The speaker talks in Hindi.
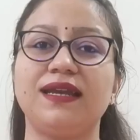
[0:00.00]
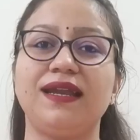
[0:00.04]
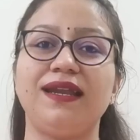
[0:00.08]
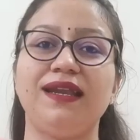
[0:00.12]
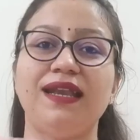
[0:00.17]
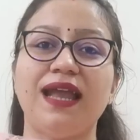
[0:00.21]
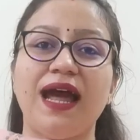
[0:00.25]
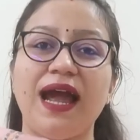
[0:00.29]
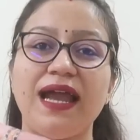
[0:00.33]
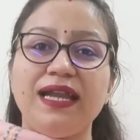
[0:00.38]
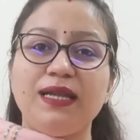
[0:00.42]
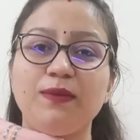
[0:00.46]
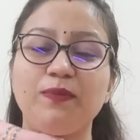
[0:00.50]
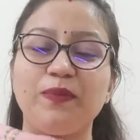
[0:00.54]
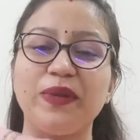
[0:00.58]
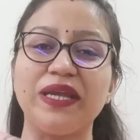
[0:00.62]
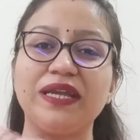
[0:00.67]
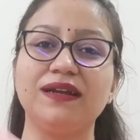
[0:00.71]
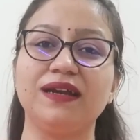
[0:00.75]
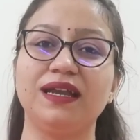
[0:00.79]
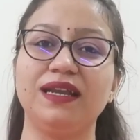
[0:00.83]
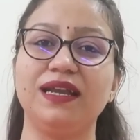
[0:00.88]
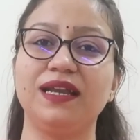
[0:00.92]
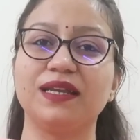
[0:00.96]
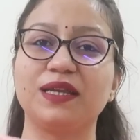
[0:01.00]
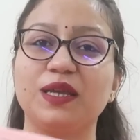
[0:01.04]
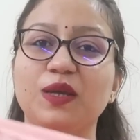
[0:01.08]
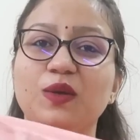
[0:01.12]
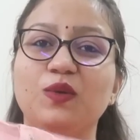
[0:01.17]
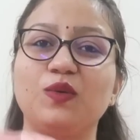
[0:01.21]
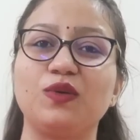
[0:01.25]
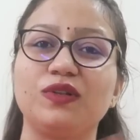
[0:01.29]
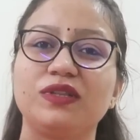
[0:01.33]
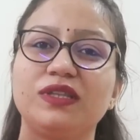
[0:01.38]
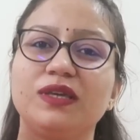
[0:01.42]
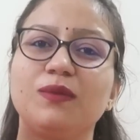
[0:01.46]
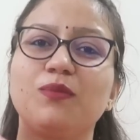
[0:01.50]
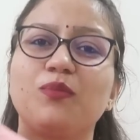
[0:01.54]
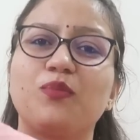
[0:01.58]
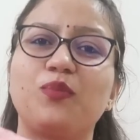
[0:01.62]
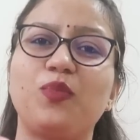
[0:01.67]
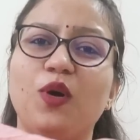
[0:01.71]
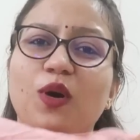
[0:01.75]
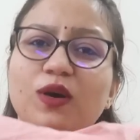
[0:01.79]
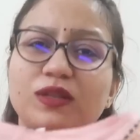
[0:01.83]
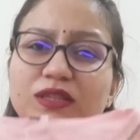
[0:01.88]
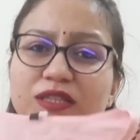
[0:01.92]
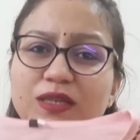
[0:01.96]
है ये लाइट पिंक कलर की कुर्ती
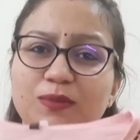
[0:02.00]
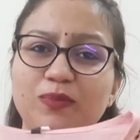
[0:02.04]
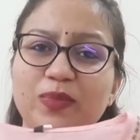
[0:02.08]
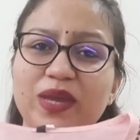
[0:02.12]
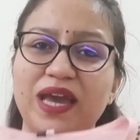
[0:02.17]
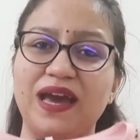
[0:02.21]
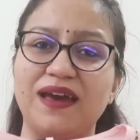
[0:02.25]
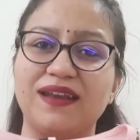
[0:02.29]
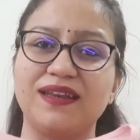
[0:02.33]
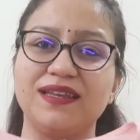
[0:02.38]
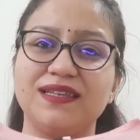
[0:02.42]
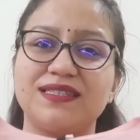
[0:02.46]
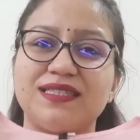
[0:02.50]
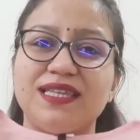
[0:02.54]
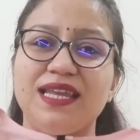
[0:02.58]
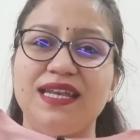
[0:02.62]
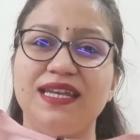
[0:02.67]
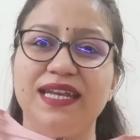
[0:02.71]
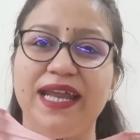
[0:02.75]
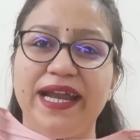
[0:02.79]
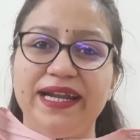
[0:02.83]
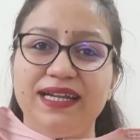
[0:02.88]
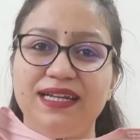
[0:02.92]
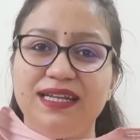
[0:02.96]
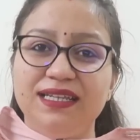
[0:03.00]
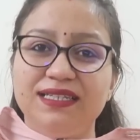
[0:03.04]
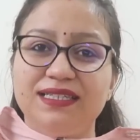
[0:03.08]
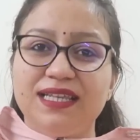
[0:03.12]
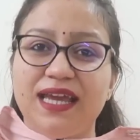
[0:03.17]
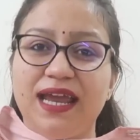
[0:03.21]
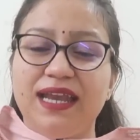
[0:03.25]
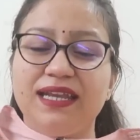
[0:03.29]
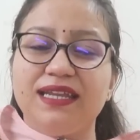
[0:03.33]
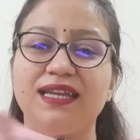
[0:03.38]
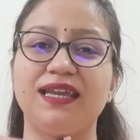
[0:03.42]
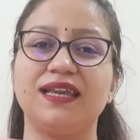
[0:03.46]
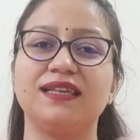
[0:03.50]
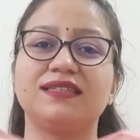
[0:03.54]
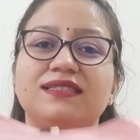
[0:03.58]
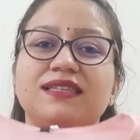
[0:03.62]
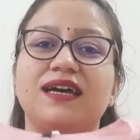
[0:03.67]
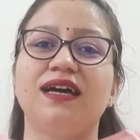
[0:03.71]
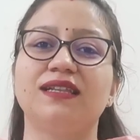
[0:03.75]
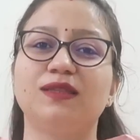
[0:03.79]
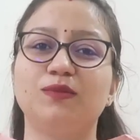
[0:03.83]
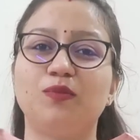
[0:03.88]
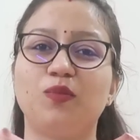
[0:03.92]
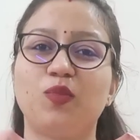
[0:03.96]
बहुत ही प्यारे से नेक डिज़ाइन के
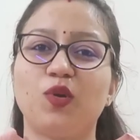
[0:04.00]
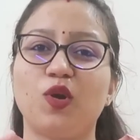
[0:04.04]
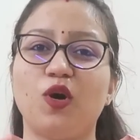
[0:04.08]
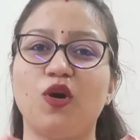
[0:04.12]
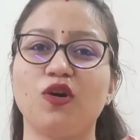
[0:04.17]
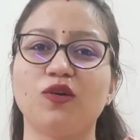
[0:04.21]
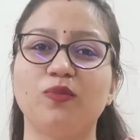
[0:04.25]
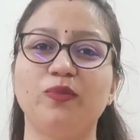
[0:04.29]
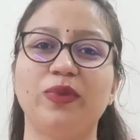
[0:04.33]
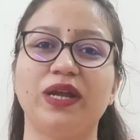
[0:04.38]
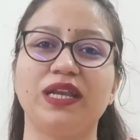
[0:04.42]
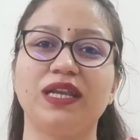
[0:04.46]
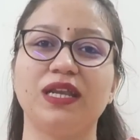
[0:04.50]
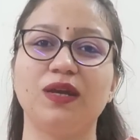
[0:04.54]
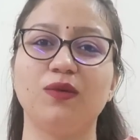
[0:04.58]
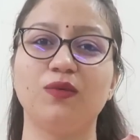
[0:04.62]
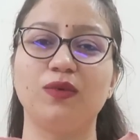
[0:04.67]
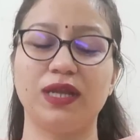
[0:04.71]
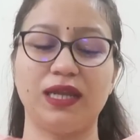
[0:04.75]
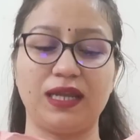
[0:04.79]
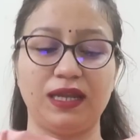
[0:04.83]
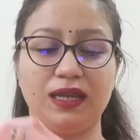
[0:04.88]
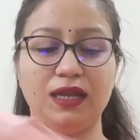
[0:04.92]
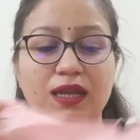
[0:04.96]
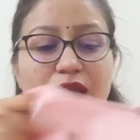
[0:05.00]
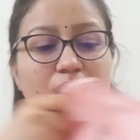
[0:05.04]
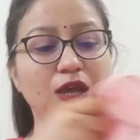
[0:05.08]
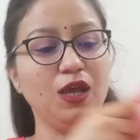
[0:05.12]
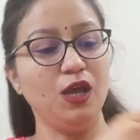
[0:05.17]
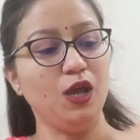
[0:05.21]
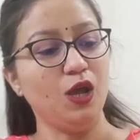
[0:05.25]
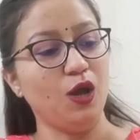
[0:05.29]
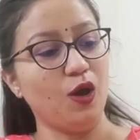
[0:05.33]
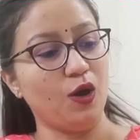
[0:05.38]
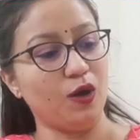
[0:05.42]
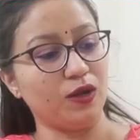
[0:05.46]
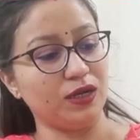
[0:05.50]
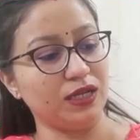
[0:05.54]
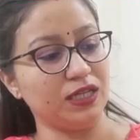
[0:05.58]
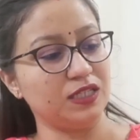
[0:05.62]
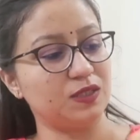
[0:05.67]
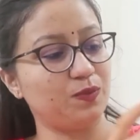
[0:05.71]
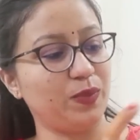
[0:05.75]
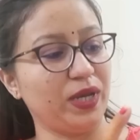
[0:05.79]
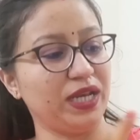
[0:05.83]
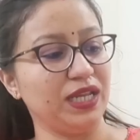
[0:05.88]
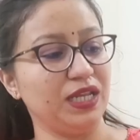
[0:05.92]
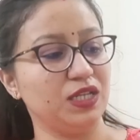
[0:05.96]
साथ ब्लॉक बने हुए हैं और
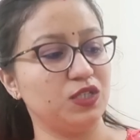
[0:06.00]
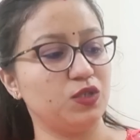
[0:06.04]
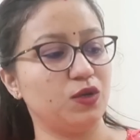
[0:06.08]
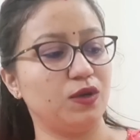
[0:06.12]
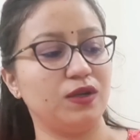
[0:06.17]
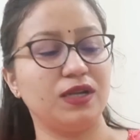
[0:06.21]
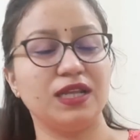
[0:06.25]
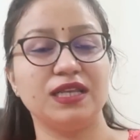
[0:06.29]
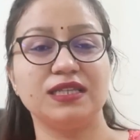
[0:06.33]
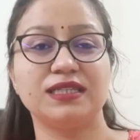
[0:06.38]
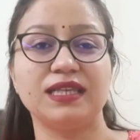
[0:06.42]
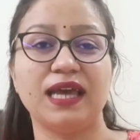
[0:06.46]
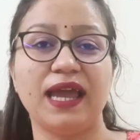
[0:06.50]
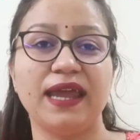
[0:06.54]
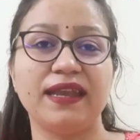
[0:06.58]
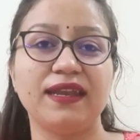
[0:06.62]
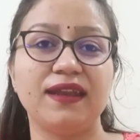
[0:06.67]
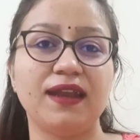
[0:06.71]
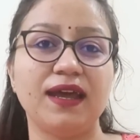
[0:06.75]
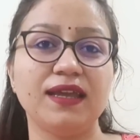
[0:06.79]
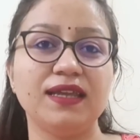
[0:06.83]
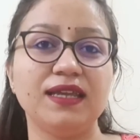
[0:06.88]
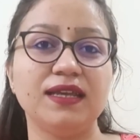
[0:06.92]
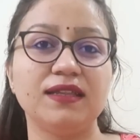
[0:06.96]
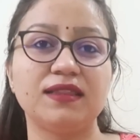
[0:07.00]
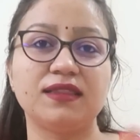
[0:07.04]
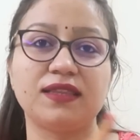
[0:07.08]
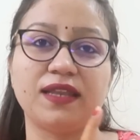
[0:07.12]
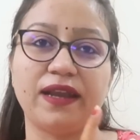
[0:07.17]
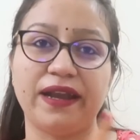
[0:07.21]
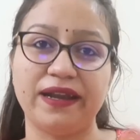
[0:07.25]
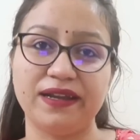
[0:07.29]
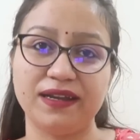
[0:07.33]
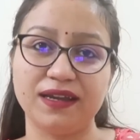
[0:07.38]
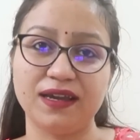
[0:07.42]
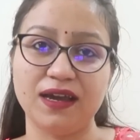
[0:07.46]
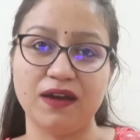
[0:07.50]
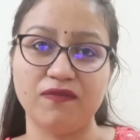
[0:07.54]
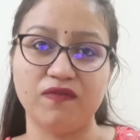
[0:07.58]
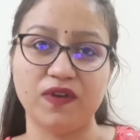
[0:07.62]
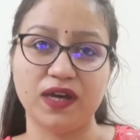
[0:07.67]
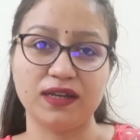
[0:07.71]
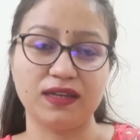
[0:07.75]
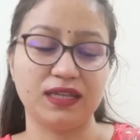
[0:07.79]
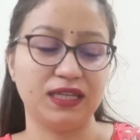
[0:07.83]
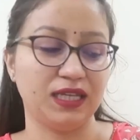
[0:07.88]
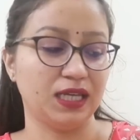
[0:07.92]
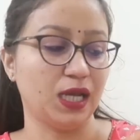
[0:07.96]
इस पर ये जो डिज़ाइन है ना ये थ्रेड का
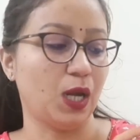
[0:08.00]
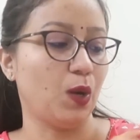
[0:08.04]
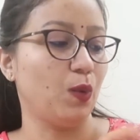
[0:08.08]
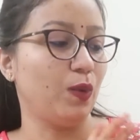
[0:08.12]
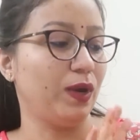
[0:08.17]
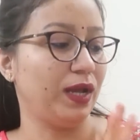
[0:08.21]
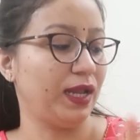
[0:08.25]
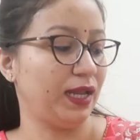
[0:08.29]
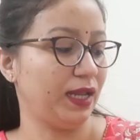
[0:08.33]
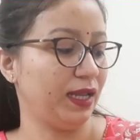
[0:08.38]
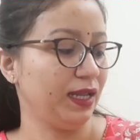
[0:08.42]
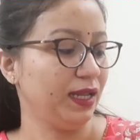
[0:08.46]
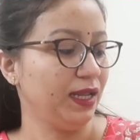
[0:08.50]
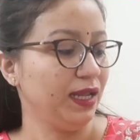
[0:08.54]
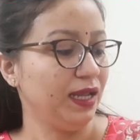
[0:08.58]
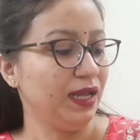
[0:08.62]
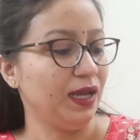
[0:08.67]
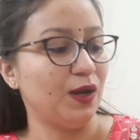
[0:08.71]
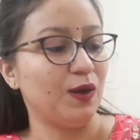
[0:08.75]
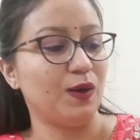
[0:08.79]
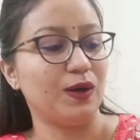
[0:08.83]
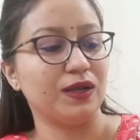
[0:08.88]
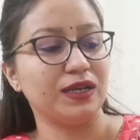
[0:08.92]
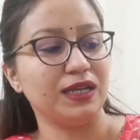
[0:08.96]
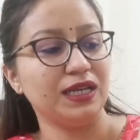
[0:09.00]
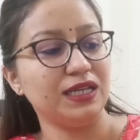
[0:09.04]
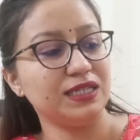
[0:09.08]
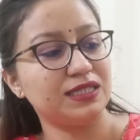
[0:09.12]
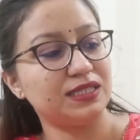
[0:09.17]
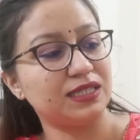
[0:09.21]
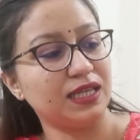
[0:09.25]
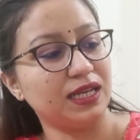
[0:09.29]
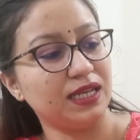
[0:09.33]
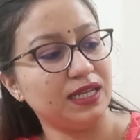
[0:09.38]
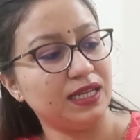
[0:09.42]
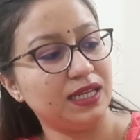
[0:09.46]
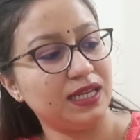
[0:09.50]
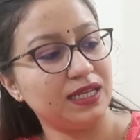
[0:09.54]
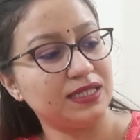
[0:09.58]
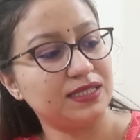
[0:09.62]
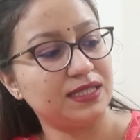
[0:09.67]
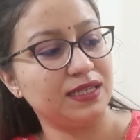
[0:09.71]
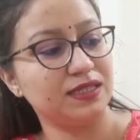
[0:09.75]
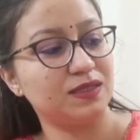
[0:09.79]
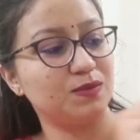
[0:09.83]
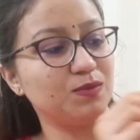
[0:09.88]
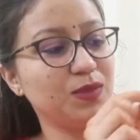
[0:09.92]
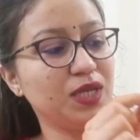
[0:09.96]
वर्क किया हुआ है और इस तरीके
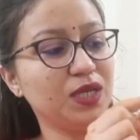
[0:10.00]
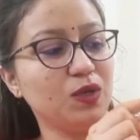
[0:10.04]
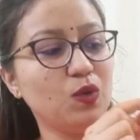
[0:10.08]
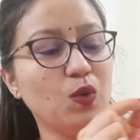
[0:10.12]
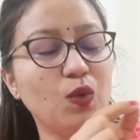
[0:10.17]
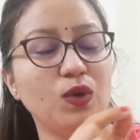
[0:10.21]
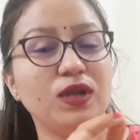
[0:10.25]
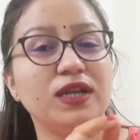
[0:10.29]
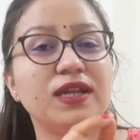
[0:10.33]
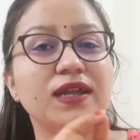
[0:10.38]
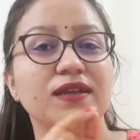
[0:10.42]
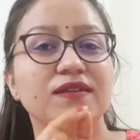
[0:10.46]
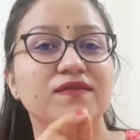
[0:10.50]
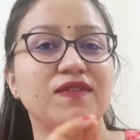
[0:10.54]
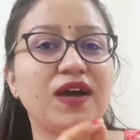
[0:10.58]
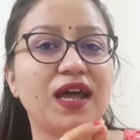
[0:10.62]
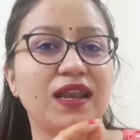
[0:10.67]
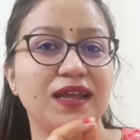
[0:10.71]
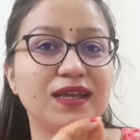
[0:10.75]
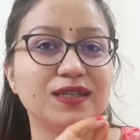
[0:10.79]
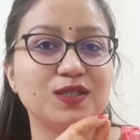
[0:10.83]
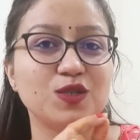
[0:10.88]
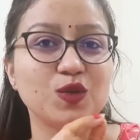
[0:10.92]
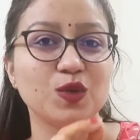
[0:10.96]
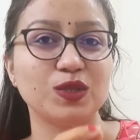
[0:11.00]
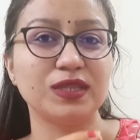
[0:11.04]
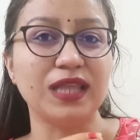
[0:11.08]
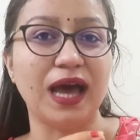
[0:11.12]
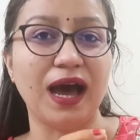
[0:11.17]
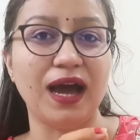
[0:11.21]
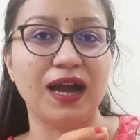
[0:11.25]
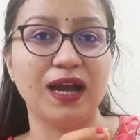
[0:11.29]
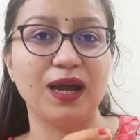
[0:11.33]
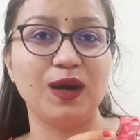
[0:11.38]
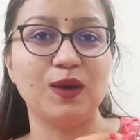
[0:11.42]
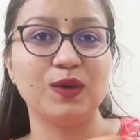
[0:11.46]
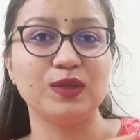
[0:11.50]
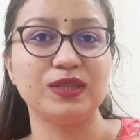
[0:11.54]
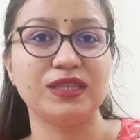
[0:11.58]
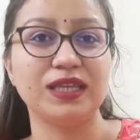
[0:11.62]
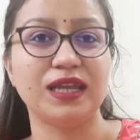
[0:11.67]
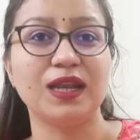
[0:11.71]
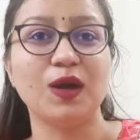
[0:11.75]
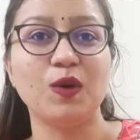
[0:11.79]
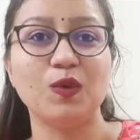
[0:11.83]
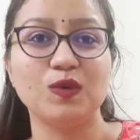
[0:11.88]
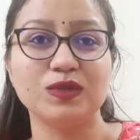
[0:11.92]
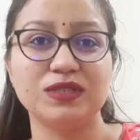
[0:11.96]
से इसमें गोल्डन वाला जो धागा
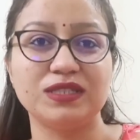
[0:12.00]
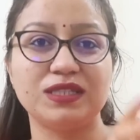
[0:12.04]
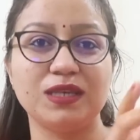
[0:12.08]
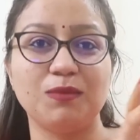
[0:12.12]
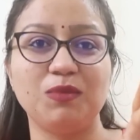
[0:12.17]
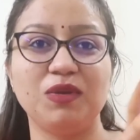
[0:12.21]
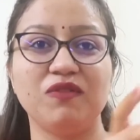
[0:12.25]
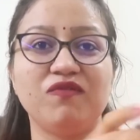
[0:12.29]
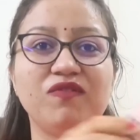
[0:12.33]
होता है ना उससे